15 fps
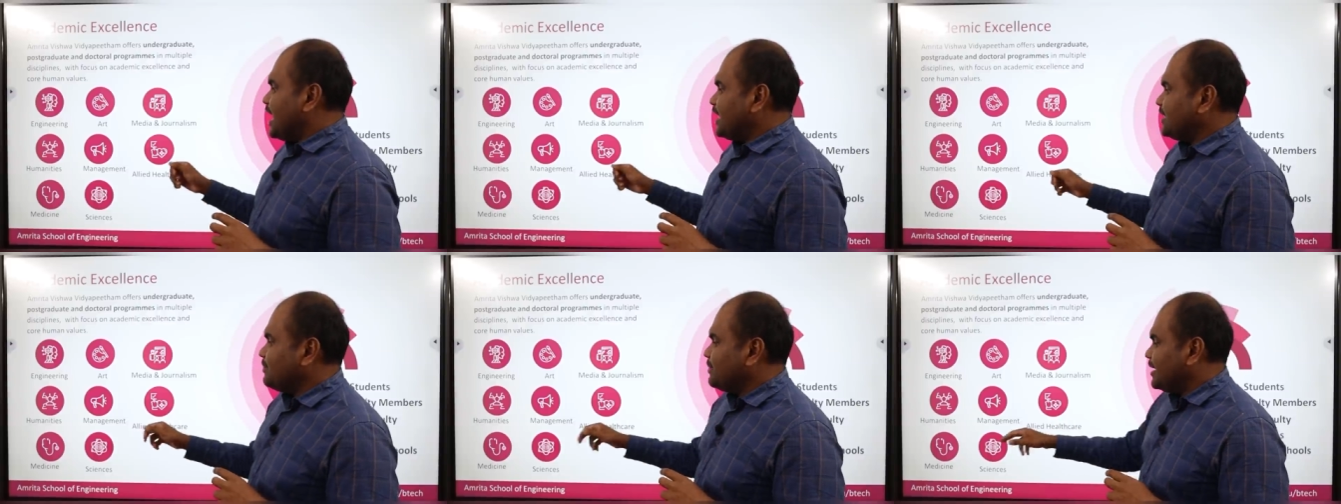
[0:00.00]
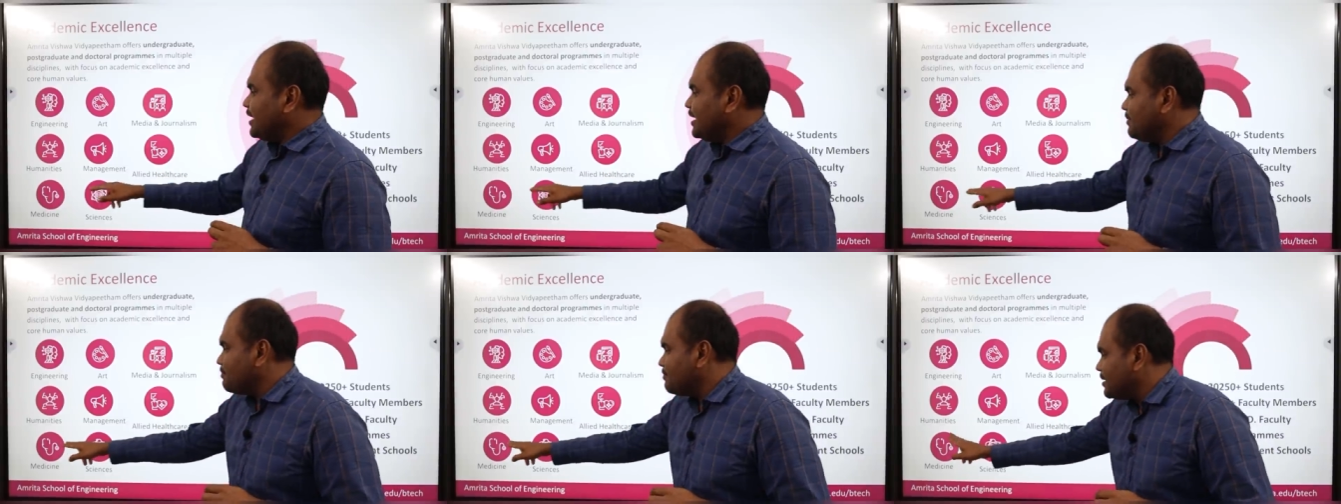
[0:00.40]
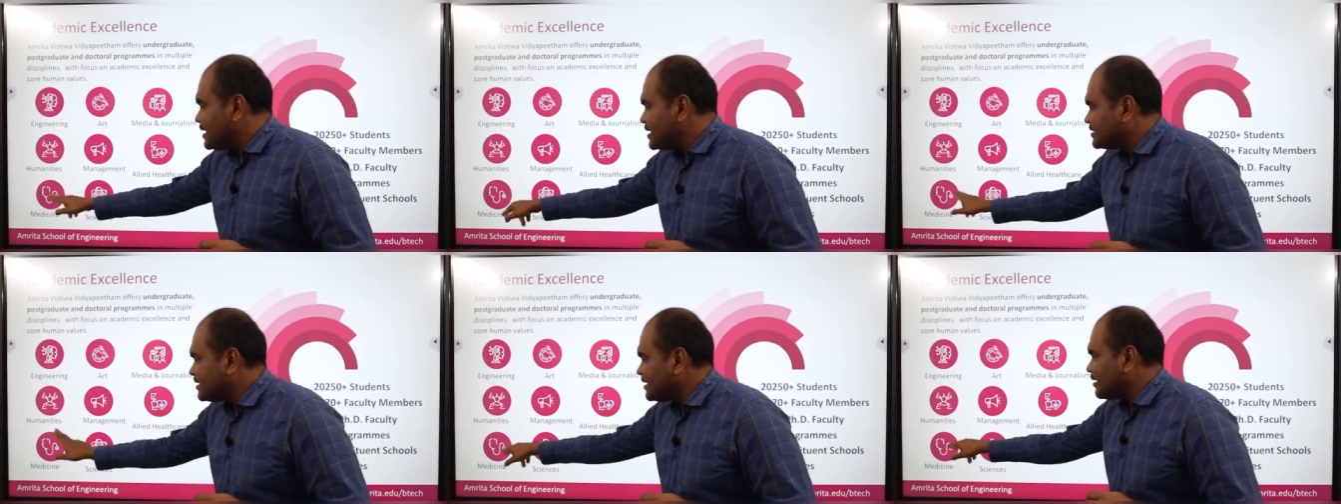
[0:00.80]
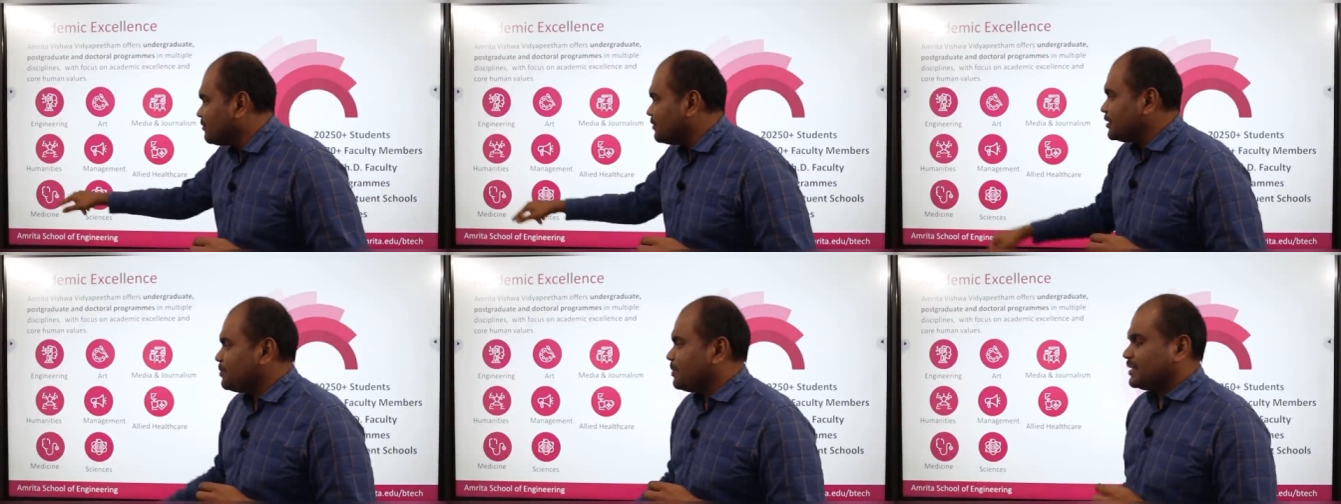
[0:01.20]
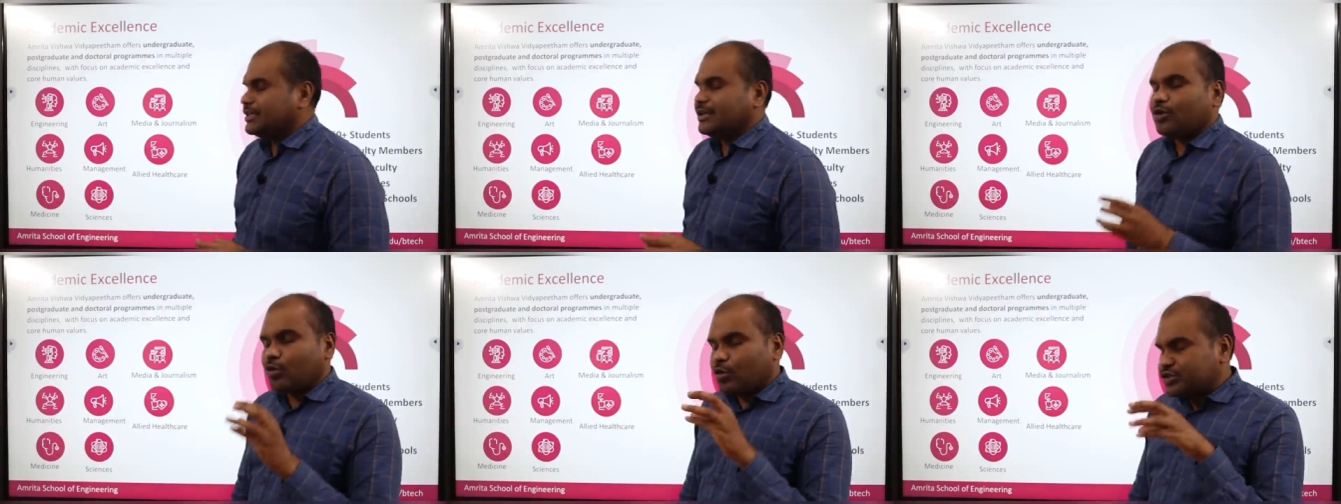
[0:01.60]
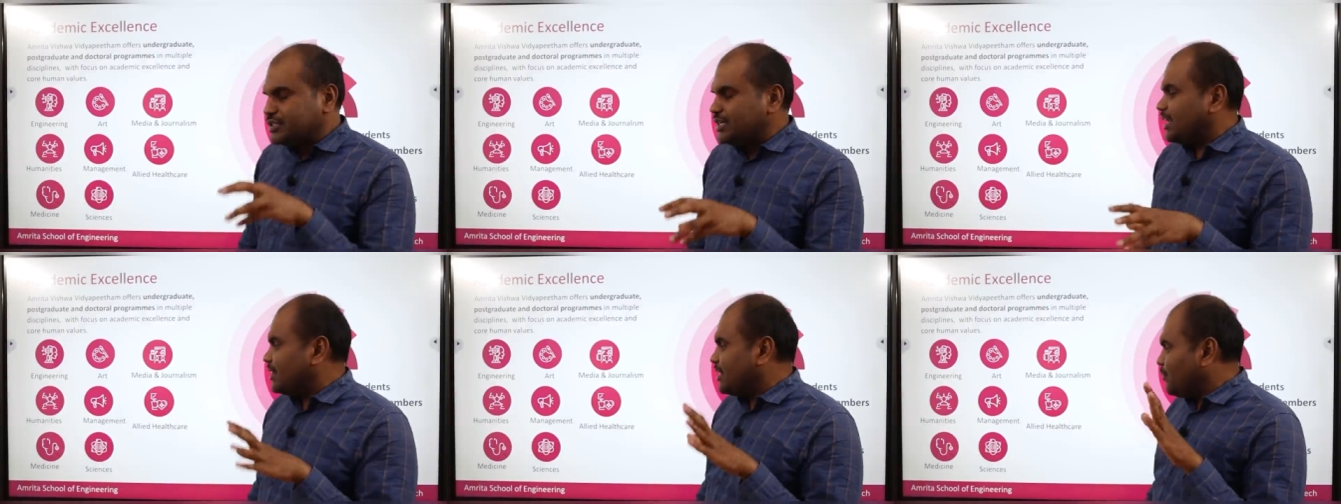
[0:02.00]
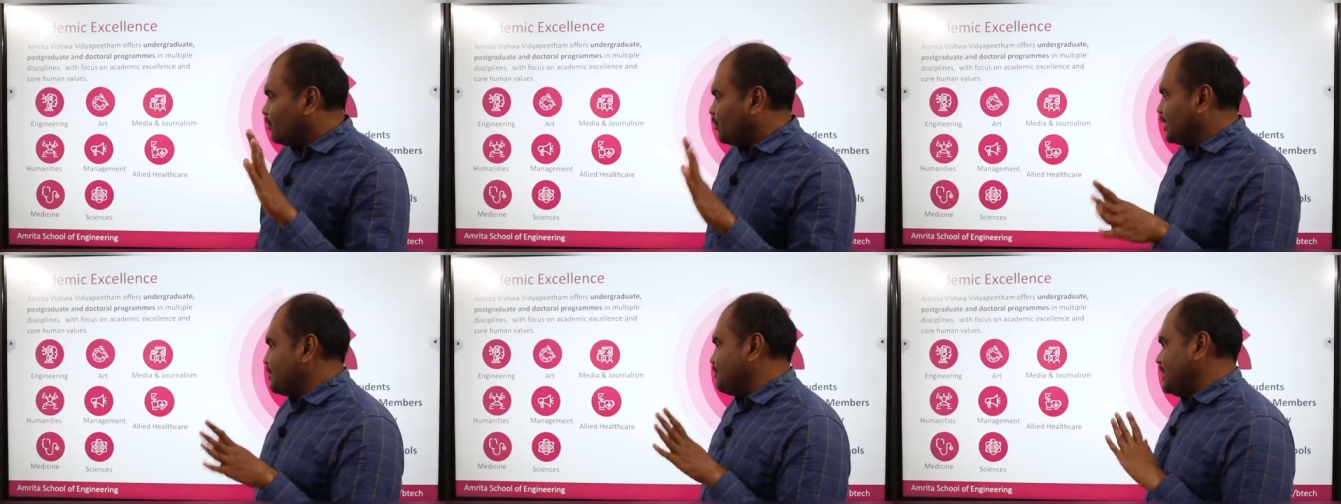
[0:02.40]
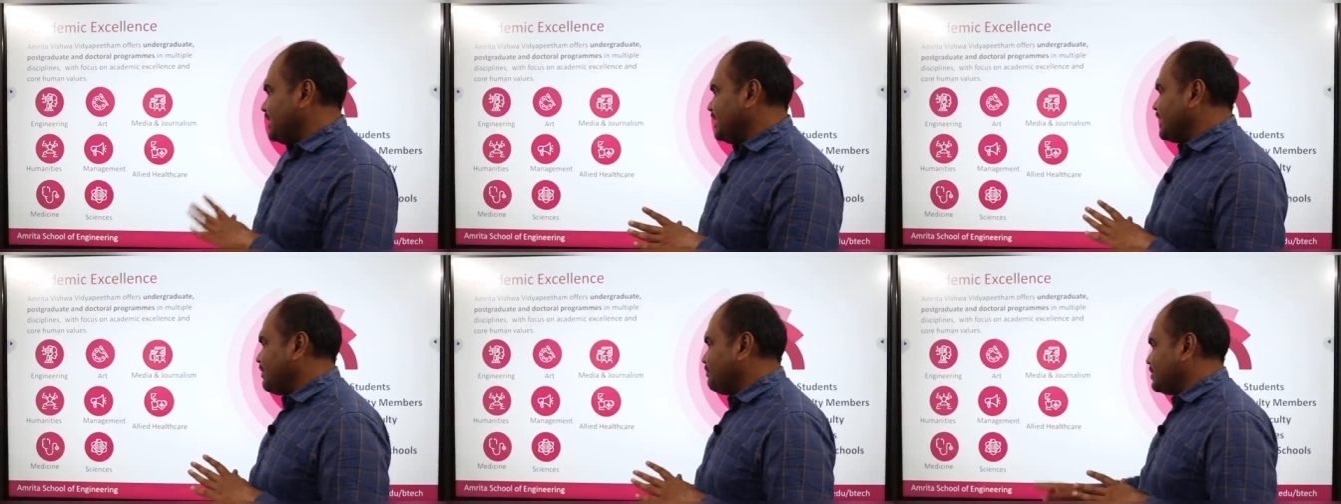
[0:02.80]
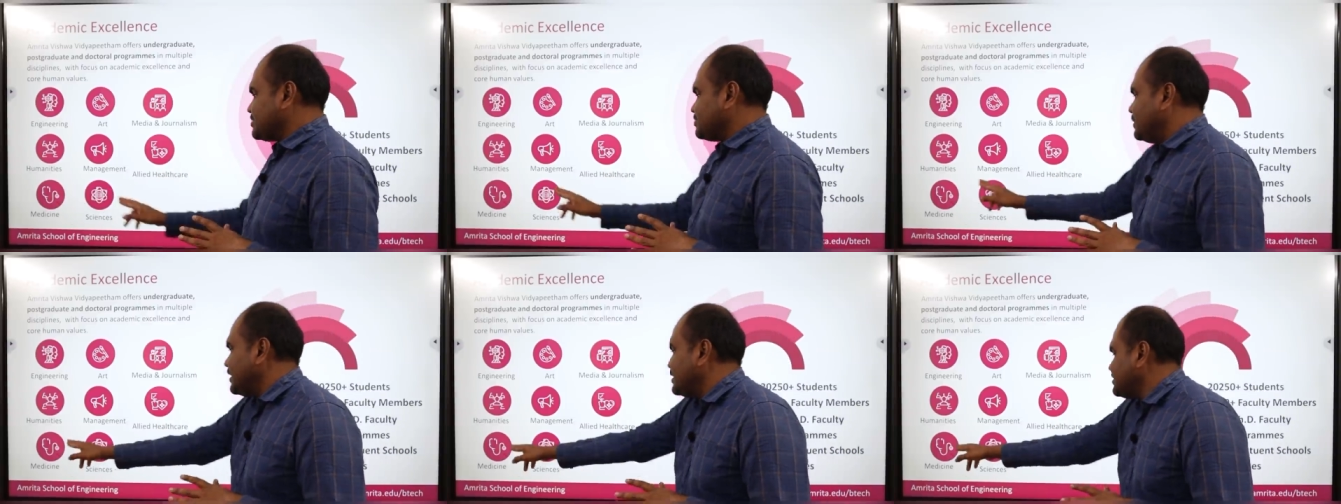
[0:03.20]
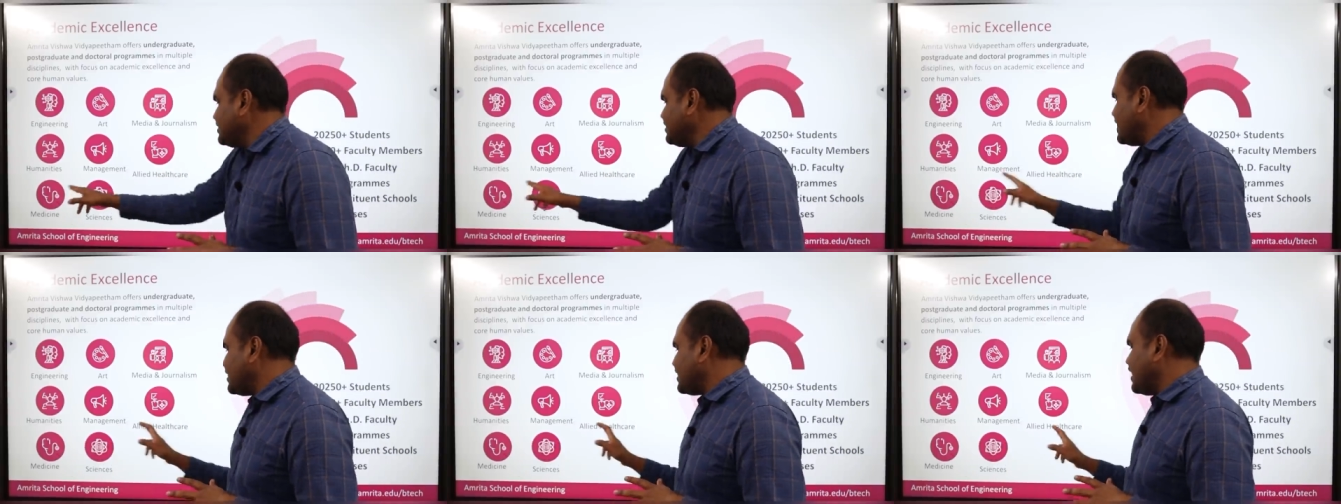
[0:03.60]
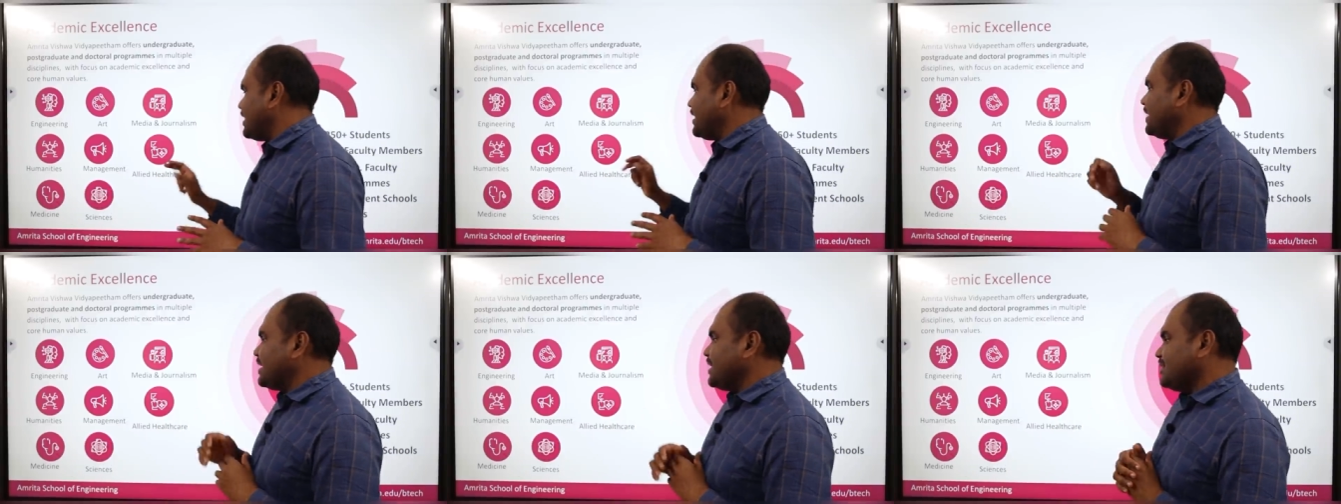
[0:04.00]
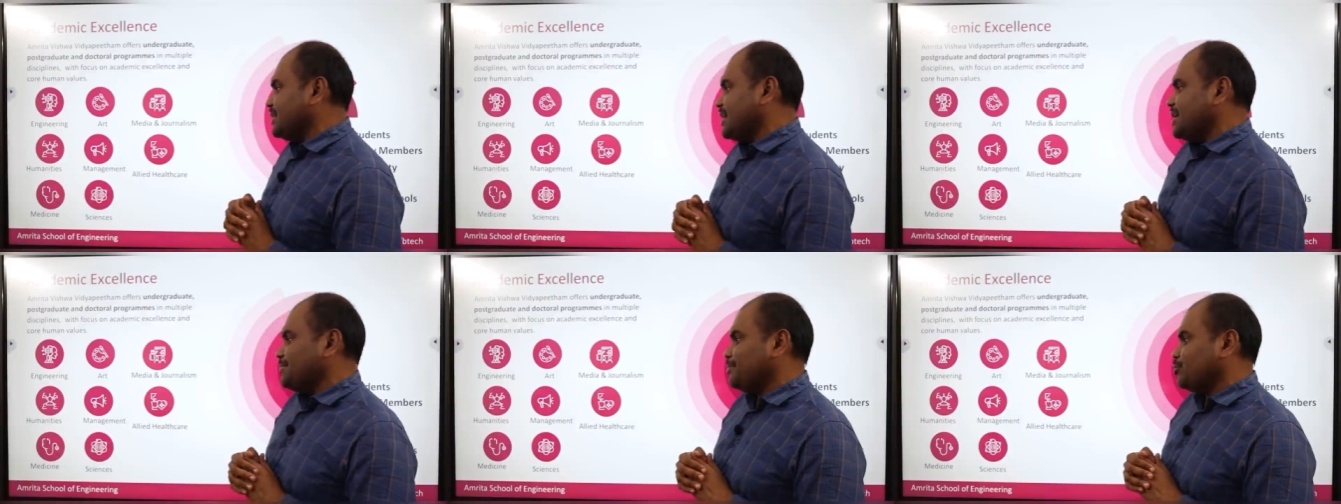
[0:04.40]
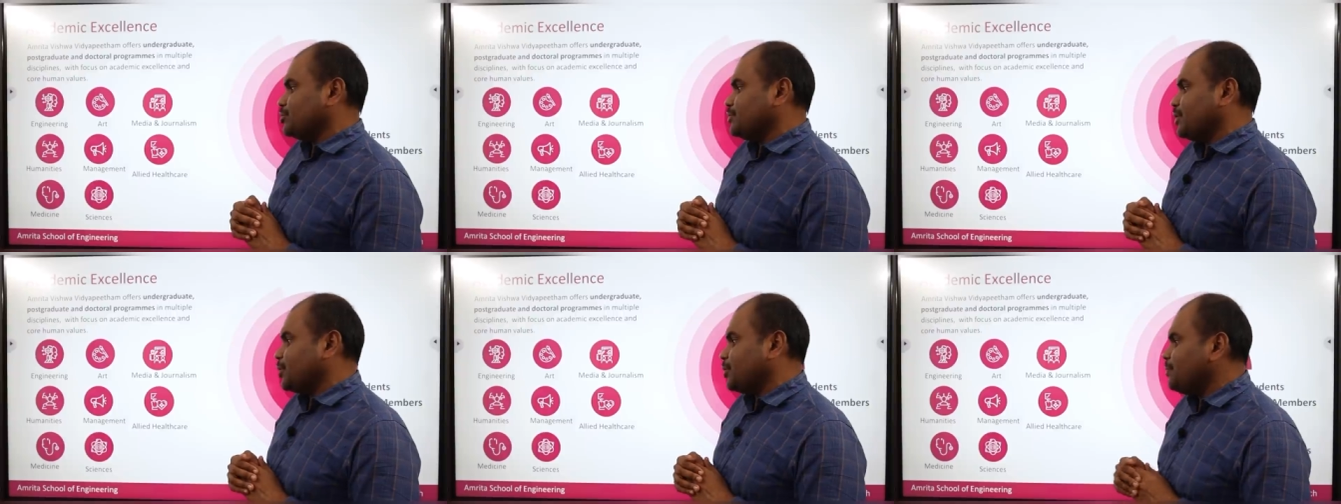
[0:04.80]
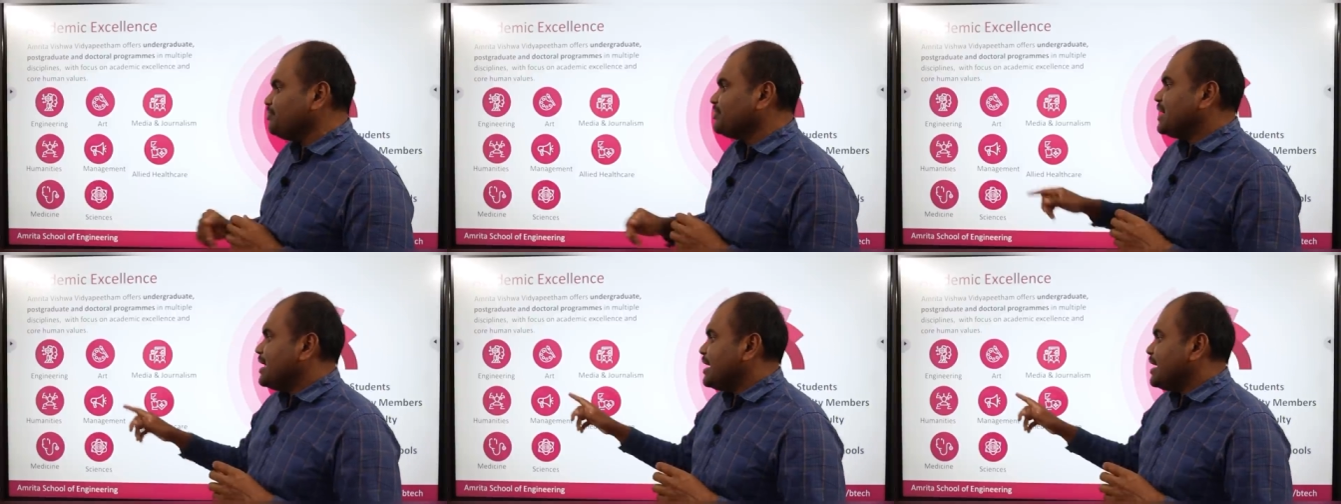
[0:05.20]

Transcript: அதே மாதிரி மெடிசனுக்கு வந்து பார்த்திங்கன்னா கொச்சினில் தான் அவங்களுடைய மெயின் கேம்பஸ் மெடிசன் அண்ட் அலைடு ஹெல்த் கேரை பொறுத்த வரைக்கும்